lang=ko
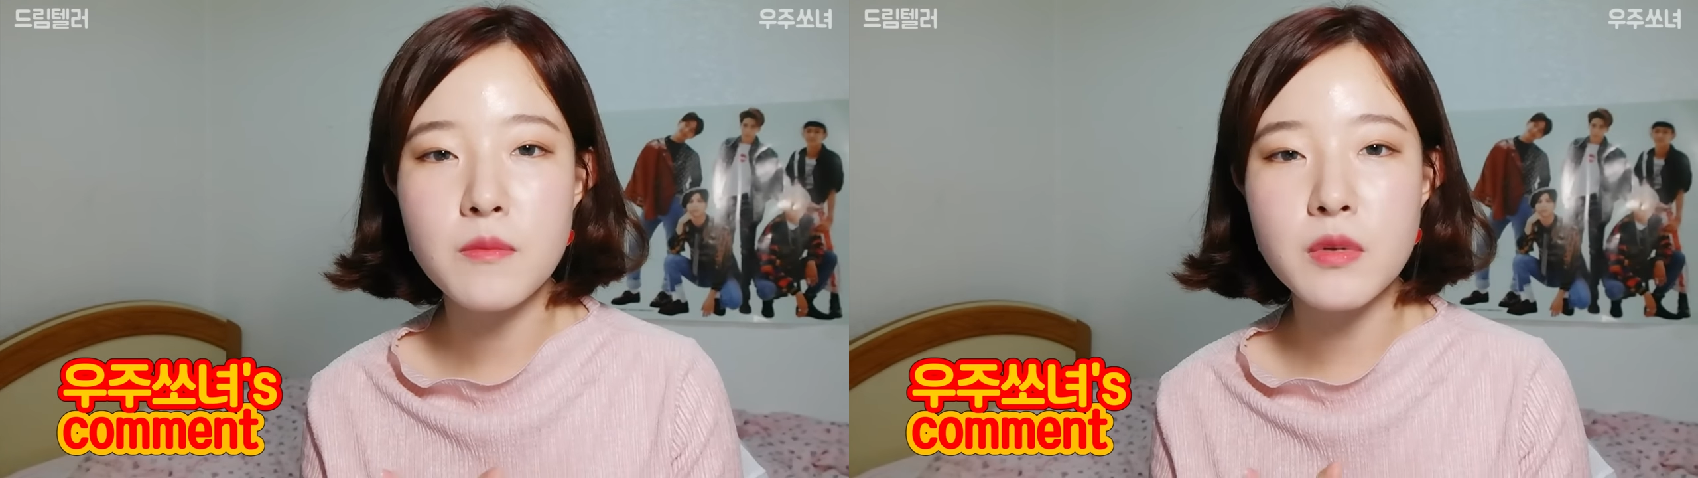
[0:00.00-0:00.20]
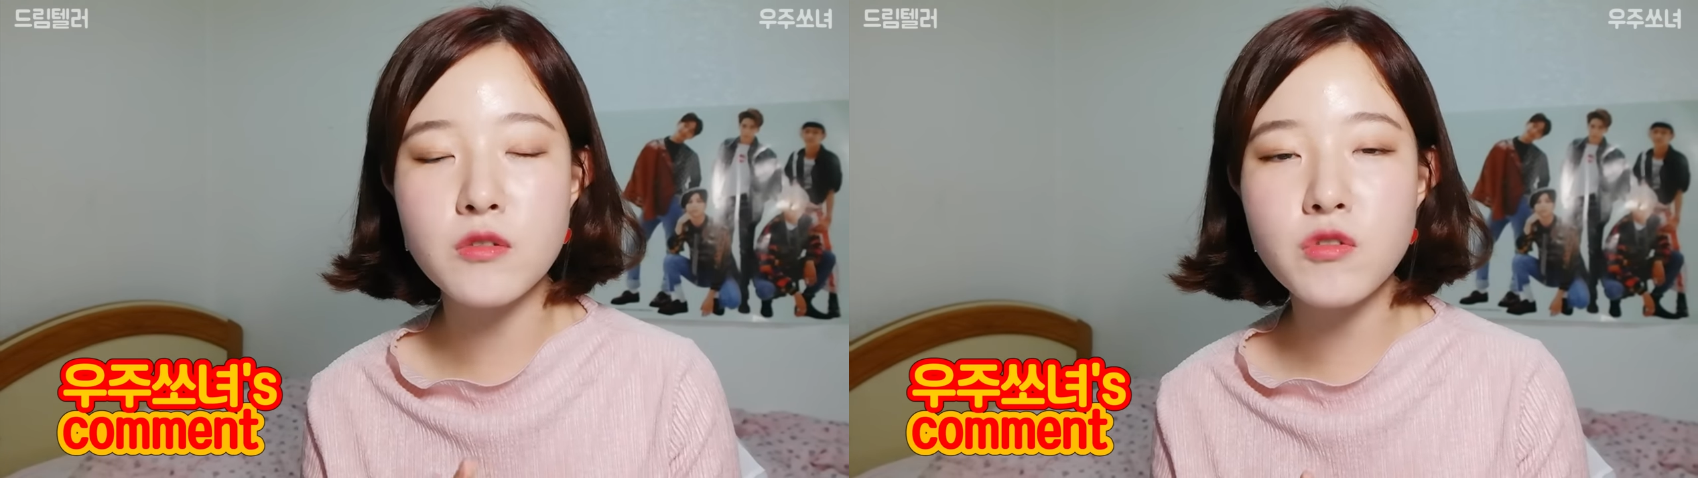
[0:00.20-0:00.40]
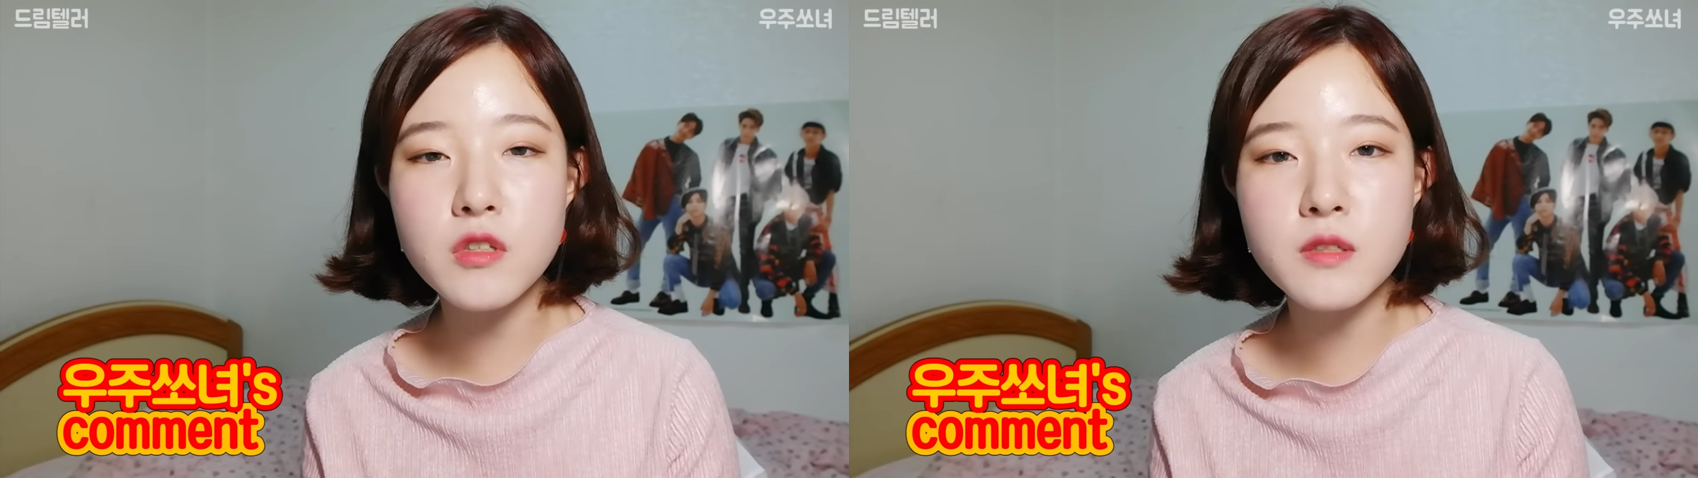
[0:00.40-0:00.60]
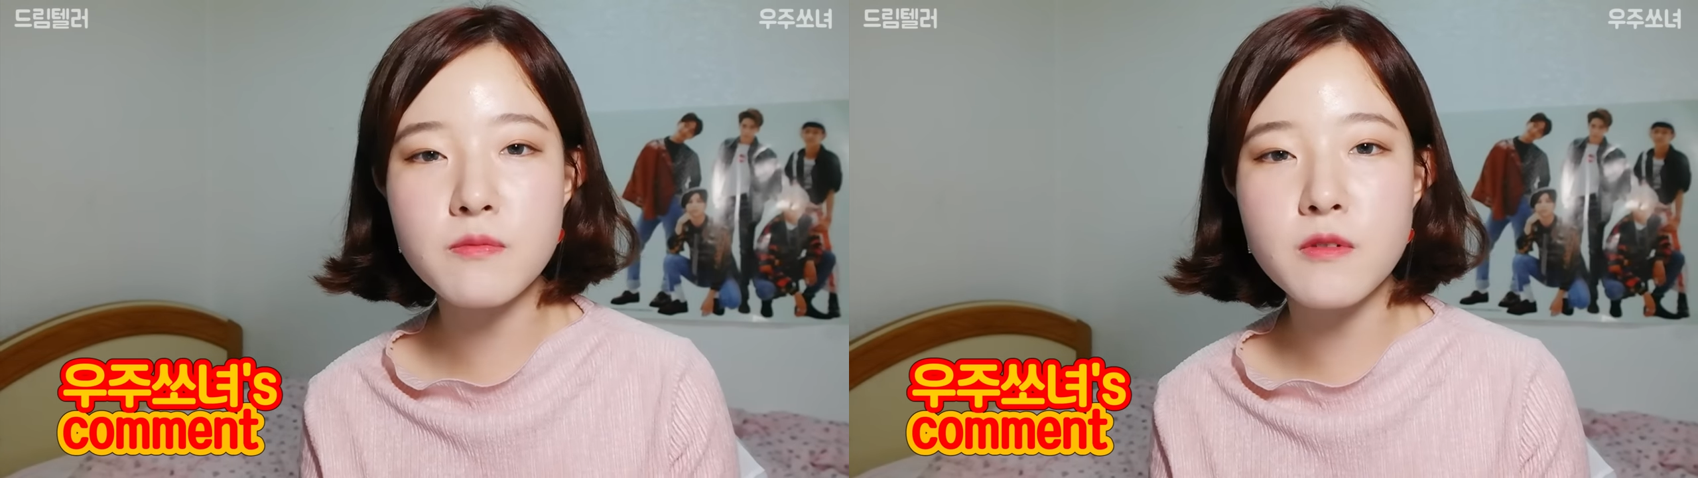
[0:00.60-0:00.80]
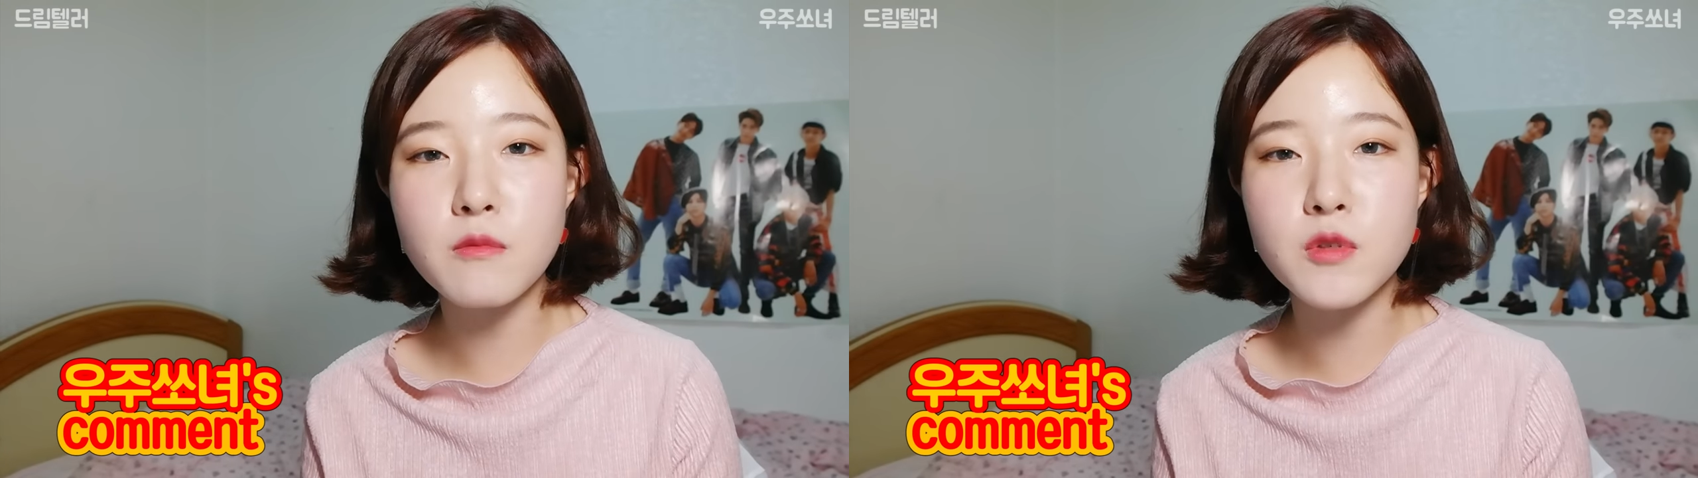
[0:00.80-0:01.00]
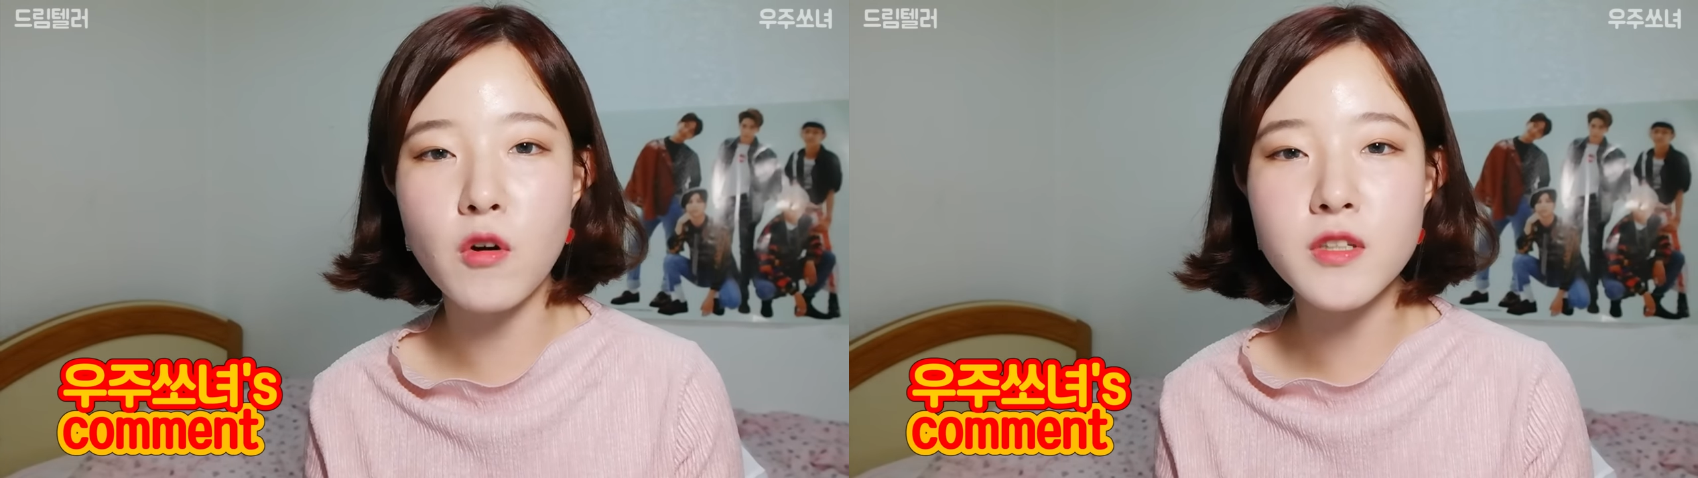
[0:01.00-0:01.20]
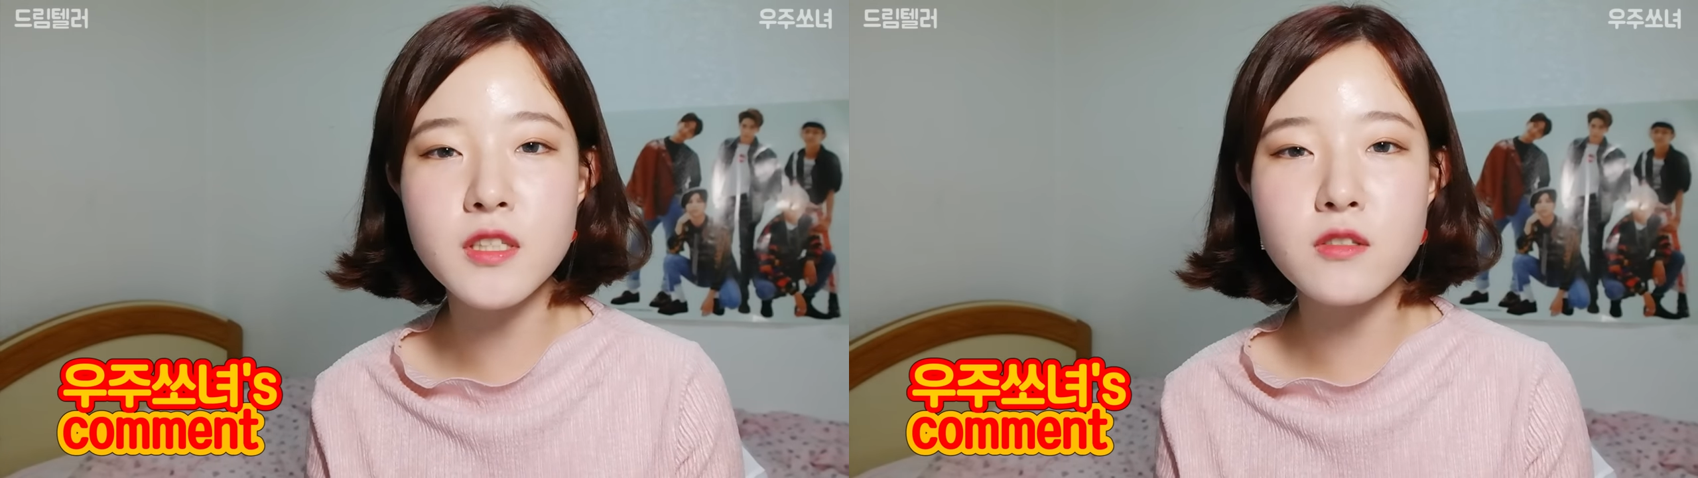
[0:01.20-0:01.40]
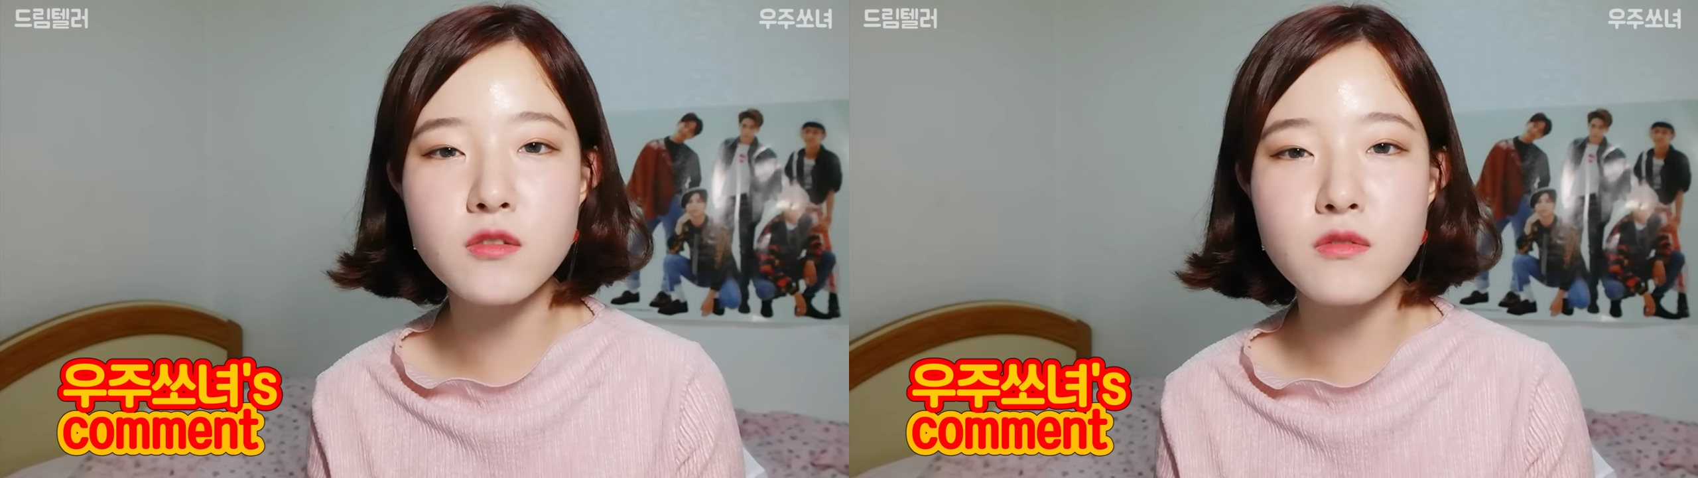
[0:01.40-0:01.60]
비주얼스 프롬
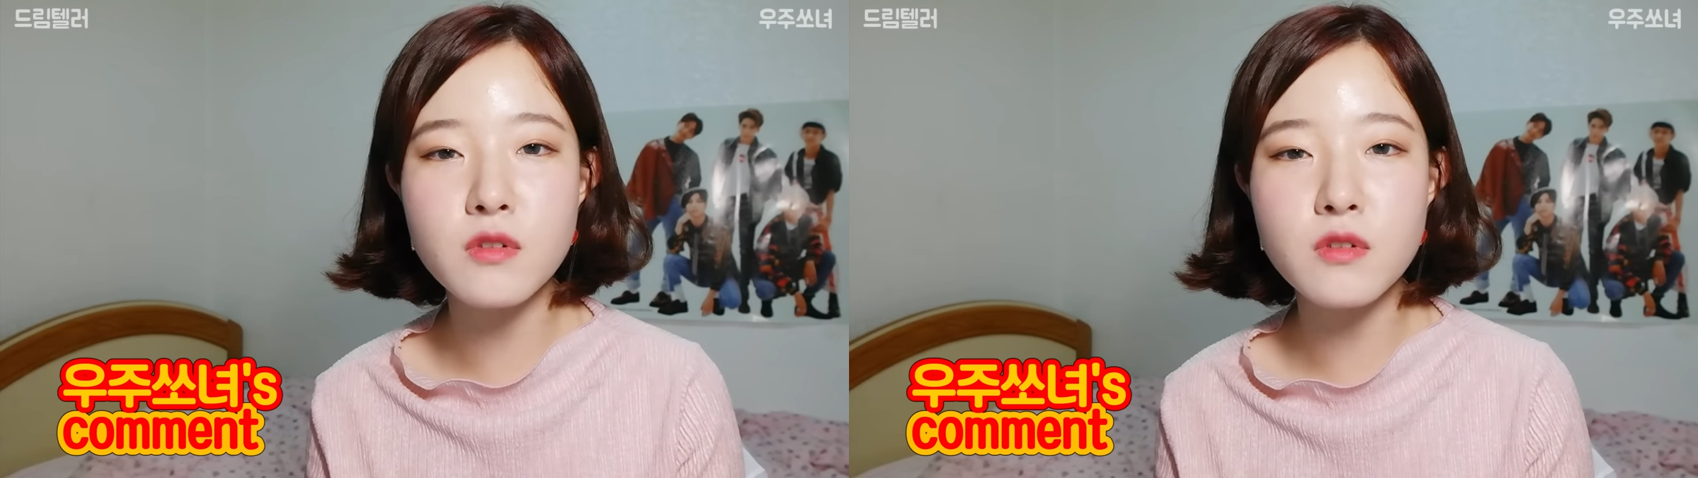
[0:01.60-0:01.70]
정진수